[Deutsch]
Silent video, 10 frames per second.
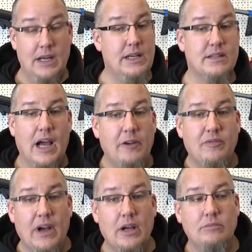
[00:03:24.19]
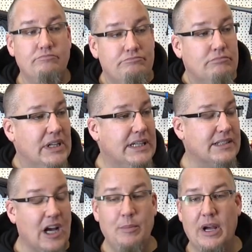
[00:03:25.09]
Ist einfach, ich
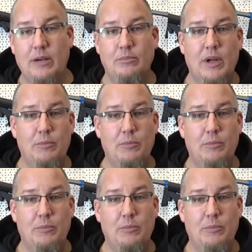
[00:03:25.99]
sag mal, im,